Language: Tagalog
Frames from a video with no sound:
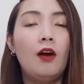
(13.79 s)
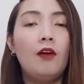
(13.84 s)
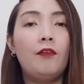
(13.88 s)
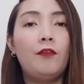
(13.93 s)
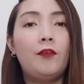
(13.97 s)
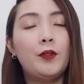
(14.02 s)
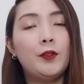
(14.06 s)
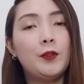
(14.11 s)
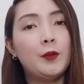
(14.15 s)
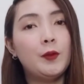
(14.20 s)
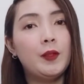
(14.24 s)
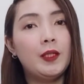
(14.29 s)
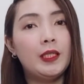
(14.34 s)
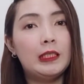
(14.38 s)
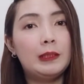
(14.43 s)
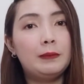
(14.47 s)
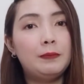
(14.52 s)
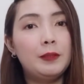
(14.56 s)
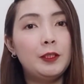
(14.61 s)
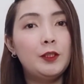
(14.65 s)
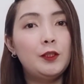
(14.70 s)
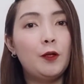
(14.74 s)
For today's
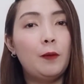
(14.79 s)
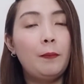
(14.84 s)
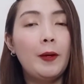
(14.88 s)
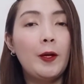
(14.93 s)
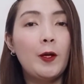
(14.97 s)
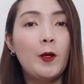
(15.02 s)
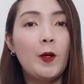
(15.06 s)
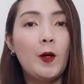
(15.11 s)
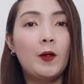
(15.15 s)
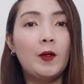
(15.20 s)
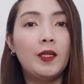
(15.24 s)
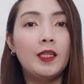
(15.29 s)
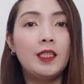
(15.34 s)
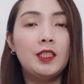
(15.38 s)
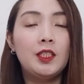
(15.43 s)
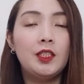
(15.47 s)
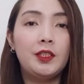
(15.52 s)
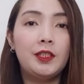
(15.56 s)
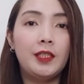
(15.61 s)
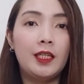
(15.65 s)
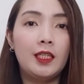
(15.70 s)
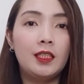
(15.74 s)
video, meron akong
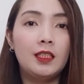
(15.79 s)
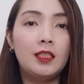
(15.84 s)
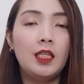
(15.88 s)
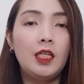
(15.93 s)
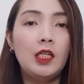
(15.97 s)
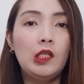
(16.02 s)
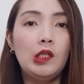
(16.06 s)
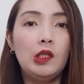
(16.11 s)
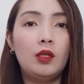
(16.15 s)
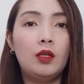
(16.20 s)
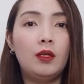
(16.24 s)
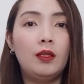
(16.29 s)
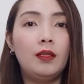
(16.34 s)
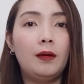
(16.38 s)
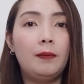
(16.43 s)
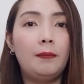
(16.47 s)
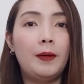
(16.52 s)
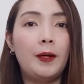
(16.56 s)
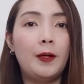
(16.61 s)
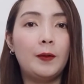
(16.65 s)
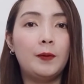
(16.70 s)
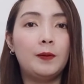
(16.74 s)
isi-share sa inyo na
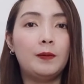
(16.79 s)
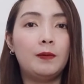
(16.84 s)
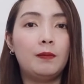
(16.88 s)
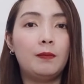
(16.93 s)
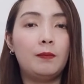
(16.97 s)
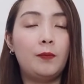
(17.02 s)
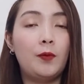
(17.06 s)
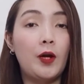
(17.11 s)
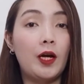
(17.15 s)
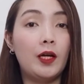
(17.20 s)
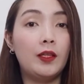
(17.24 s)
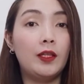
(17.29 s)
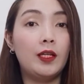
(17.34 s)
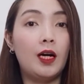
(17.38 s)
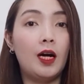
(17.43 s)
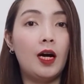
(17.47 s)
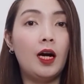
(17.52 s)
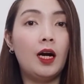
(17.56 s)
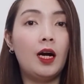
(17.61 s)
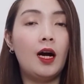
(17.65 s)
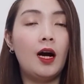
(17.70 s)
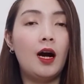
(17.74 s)
bagong
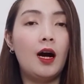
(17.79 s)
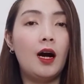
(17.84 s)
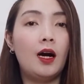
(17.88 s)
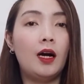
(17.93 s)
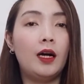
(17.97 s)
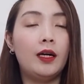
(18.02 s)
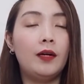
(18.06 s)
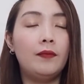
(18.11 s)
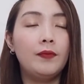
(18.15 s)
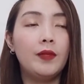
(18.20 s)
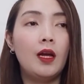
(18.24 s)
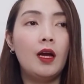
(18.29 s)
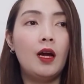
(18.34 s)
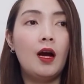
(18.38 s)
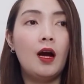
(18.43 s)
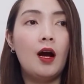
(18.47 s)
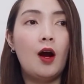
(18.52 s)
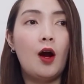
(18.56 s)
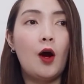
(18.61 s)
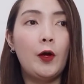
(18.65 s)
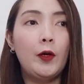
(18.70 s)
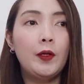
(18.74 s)
product, uh,
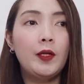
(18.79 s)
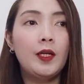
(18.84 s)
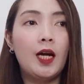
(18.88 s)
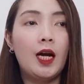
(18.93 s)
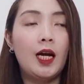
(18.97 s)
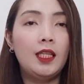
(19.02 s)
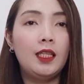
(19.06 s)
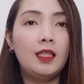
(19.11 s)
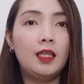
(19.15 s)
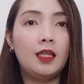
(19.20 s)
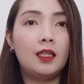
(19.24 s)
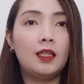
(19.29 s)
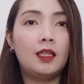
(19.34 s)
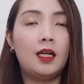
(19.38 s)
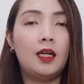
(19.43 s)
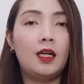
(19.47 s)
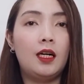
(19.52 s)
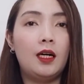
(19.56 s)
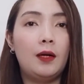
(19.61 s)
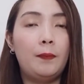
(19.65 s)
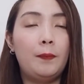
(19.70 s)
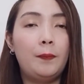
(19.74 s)
organic
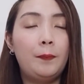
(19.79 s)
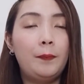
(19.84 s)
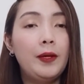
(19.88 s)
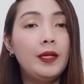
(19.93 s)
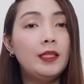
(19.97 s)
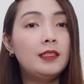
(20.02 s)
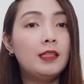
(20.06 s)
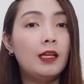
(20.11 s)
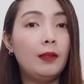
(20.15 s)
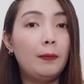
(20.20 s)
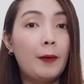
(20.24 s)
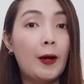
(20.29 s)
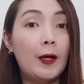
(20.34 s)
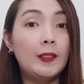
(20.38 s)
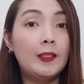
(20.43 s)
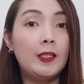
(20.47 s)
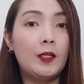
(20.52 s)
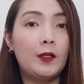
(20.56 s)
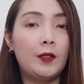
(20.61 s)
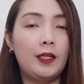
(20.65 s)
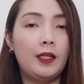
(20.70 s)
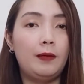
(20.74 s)
uh, face and body
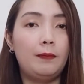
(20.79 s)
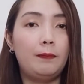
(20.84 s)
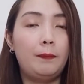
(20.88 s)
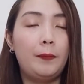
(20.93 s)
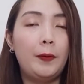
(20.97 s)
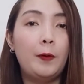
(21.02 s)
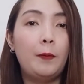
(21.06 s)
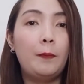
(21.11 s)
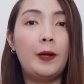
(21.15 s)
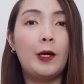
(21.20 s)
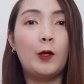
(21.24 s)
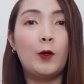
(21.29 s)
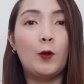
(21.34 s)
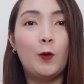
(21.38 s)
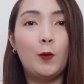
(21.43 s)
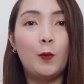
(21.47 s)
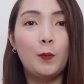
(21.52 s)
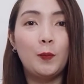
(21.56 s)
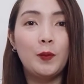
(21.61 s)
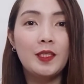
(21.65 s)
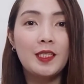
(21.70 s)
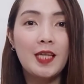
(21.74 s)
cream. Pero bago
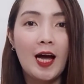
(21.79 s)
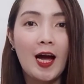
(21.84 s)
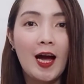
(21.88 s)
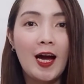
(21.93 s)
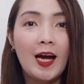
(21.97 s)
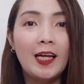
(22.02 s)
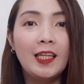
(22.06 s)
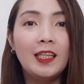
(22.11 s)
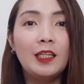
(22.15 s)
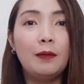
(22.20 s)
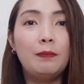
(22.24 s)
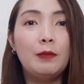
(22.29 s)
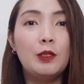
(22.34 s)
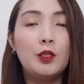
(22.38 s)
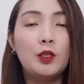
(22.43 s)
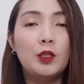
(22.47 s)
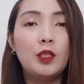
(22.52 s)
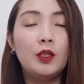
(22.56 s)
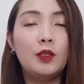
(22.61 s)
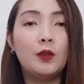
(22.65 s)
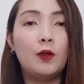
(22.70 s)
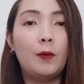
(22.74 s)
ko umpisahan ng video
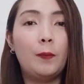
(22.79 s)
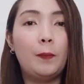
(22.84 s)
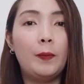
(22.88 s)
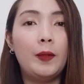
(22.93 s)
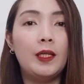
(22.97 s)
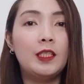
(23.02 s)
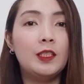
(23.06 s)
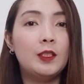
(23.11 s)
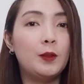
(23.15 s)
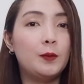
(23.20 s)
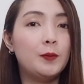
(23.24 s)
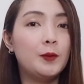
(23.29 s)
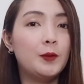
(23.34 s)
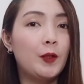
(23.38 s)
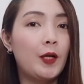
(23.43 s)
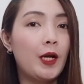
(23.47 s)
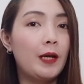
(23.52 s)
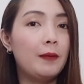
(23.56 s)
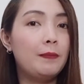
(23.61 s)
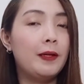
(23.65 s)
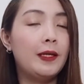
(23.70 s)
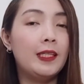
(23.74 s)
na to, please
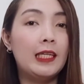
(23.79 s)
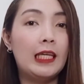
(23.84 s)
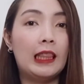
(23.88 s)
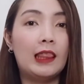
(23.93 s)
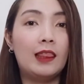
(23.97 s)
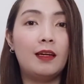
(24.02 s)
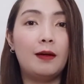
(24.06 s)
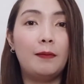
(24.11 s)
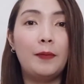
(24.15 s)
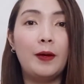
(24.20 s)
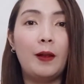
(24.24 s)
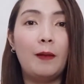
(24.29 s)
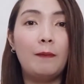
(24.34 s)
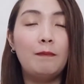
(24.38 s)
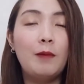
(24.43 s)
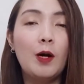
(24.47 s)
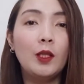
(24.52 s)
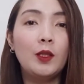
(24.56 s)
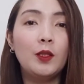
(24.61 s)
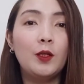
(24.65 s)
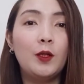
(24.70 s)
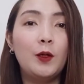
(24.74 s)
subscribe and hit the bell
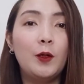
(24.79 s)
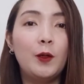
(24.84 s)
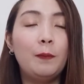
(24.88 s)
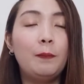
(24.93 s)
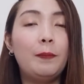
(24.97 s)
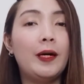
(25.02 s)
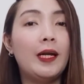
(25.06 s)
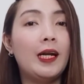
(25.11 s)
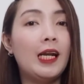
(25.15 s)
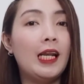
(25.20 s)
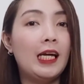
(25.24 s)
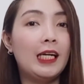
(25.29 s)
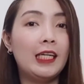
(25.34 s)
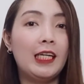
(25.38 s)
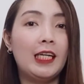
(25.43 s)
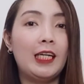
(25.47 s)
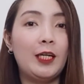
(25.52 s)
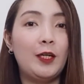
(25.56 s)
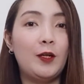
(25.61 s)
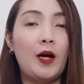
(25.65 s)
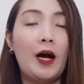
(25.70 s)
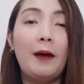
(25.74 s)
button para lagi
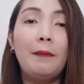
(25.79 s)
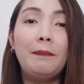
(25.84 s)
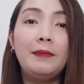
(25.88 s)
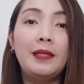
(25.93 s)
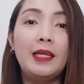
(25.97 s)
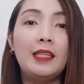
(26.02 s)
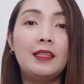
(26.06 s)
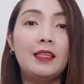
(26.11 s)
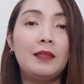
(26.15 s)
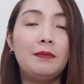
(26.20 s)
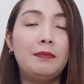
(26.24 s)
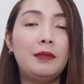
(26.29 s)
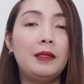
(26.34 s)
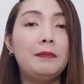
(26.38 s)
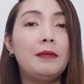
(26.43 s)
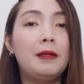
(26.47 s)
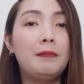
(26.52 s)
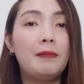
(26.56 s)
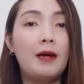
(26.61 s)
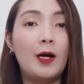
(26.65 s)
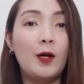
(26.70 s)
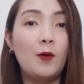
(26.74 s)
kayong updated kung may
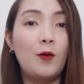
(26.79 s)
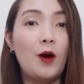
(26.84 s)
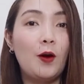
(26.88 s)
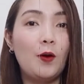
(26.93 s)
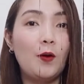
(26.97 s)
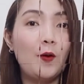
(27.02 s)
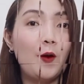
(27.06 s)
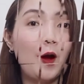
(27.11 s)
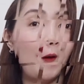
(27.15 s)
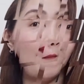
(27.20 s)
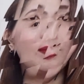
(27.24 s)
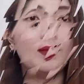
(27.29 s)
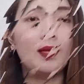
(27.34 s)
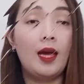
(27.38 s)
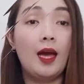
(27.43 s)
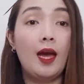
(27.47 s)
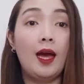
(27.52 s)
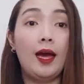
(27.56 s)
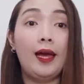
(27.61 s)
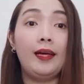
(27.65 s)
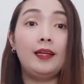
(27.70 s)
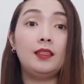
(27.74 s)
eh, bago akong upload
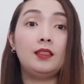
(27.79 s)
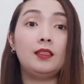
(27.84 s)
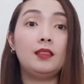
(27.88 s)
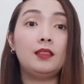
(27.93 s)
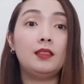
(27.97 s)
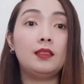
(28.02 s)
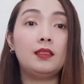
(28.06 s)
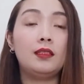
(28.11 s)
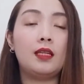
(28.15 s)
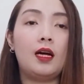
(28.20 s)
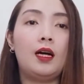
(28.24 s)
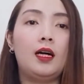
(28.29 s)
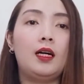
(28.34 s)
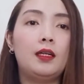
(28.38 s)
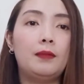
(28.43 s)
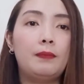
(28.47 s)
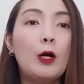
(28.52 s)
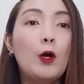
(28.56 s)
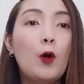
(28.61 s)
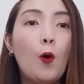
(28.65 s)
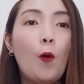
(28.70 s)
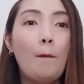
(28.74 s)
video. And, uh, bago
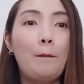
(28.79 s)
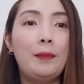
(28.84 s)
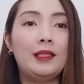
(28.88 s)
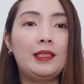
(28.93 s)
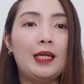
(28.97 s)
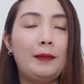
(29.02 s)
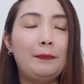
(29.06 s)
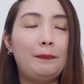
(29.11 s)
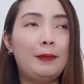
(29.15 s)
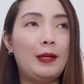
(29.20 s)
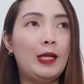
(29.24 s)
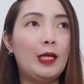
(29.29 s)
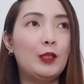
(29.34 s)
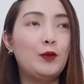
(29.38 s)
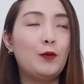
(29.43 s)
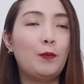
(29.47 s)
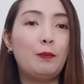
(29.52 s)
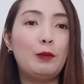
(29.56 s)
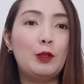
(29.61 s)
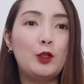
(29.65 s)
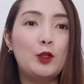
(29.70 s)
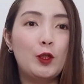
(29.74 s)
ko umpisahan pala yung
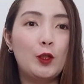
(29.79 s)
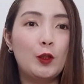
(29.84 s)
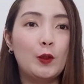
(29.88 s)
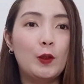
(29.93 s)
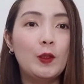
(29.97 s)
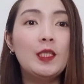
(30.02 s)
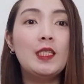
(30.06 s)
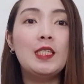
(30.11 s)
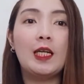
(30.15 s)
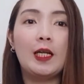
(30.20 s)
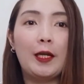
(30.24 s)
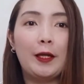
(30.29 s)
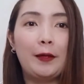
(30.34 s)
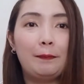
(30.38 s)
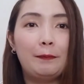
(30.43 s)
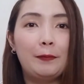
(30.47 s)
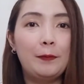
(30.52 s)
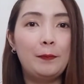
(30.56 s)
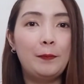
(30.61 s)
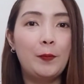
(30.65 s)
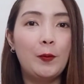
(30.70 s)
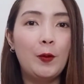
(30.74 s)
video na to, disclaimer
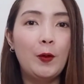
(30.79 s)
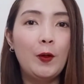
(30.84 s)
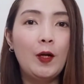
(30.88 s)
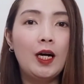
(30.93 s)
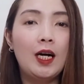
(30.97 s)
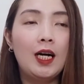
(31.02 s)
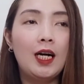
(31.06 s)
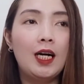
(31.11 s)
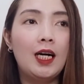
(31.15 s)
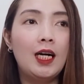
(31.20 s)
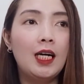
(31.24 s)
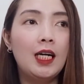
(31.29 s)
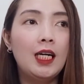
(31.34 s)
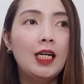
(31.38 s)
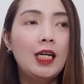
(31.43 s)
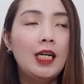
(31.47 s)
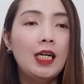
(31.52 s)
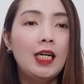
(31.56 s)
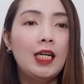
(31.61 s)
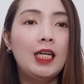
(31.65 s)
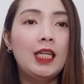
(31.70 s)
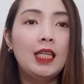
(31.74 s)
po, uh,
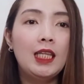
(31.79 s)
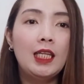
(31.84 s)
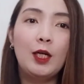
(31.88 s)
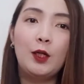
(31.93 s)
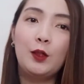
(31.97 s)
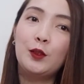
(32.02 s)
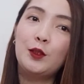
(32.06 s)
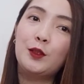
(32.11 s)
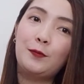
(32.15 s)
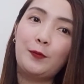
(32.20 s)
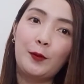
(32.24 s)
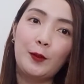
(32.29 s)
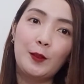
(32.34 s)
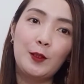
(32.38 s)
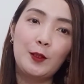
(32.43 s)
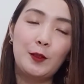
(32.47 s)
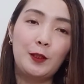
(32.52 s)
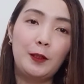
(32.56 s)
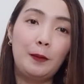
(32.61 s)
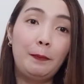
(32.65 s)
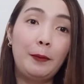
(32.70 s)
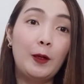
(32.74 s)
hindi ako
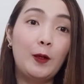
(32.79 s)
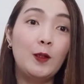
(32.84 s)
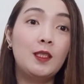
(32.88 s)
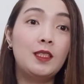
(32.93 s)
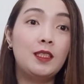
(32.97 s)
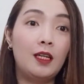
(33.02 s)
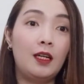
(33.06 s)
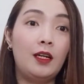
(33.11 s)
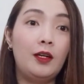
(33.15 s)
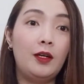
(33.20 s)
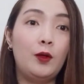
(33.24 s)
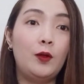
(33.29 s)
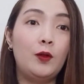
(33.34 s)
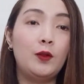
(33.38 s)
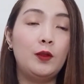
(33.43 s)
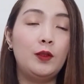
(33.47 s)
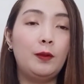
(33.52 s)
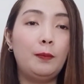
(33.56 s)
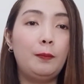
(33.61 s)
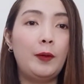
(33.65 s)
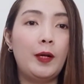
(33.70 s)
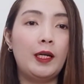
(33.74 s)
sponsor pero seller ako
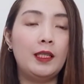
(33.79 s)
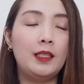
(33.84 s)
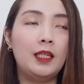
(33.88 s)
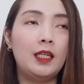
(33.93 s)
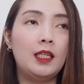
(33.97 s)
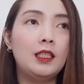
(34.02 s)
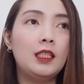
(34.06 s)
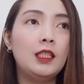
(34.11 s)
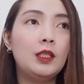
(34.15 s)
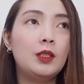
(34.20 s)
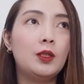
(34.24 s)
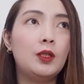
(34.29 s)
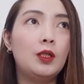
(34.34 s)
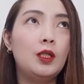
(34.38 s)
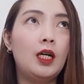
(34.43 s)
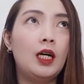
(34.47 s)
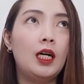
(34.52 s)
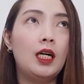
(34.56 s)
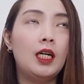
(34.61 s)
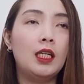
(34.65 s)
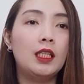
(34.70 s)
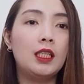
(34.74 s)
ng product na to
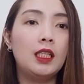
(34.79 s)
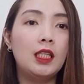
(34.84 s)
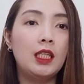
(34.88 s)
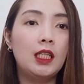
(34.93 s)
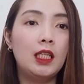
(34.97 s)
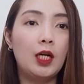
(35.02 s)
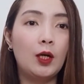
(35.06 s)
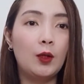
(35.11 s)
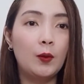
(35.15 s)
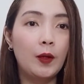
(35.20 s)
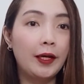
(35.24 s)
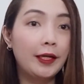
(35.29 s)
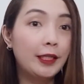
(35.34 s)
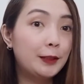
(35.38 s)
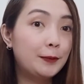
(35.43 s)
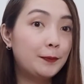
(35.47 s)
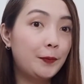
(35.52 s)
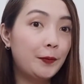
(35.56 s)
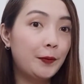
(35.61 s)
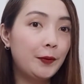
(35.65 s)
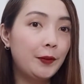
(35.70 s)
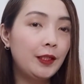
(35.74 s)
at hindi ako
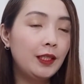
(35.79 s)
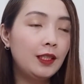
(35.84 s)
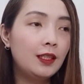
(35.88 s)
expert.